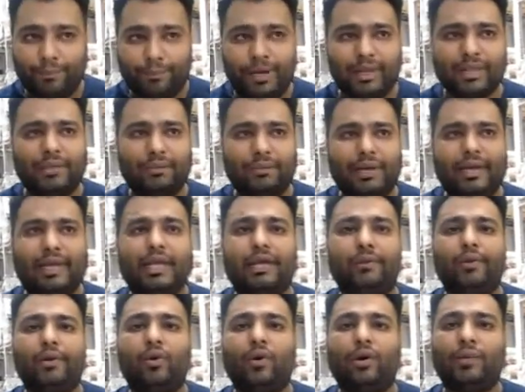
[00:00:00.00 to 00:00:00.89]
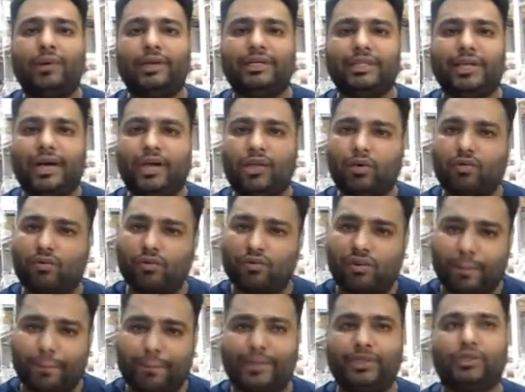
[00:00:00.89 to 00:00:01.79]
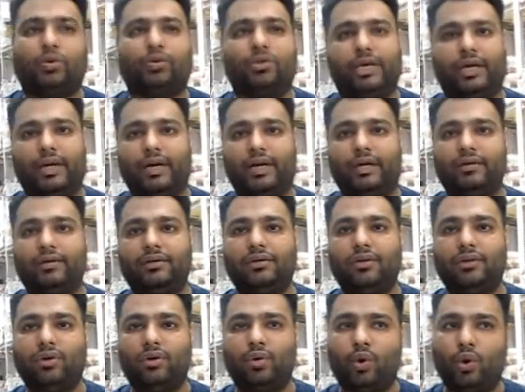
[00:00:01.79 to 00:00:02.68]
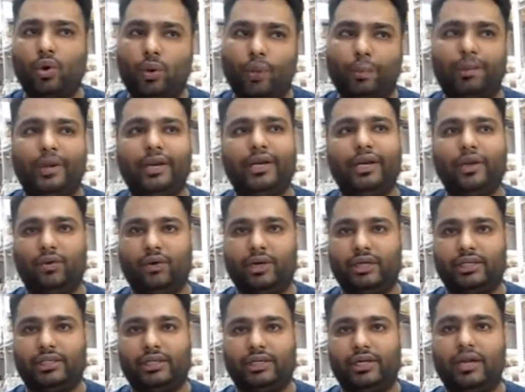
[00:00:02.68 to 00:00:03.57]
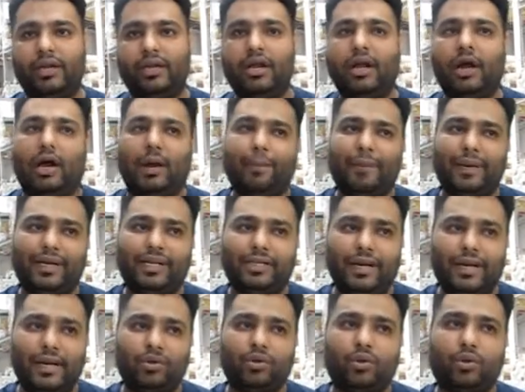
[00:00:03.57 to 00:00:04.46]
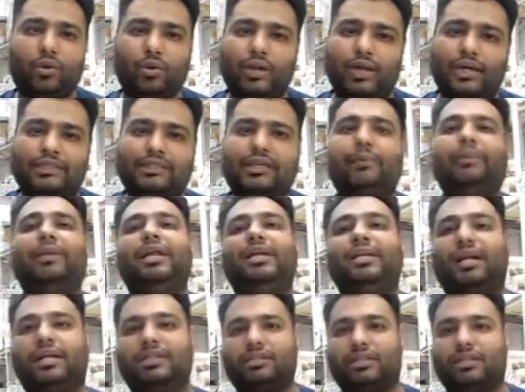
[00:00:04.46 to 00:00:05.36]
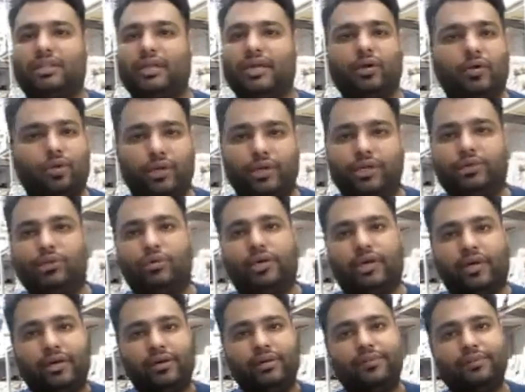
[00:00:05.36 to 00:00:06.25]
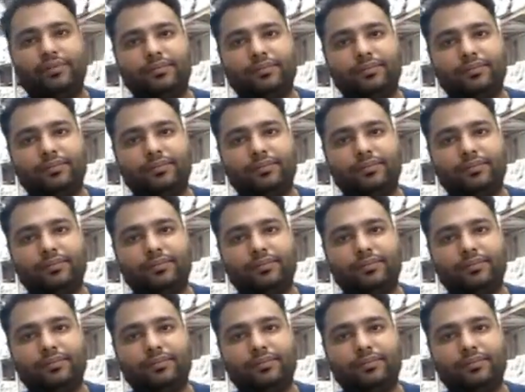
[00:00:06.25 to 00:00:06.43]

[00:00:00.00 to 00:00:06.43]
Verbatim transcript: बंद पैकिंग में रोल बचेगा तो वो वापस हो जाएगा रोल ओपन नहीं होना चाहिए आप बेशक एक दो रोल एक्स्ट्रा भी ले जा सकते हैं कोई इशू नहीं है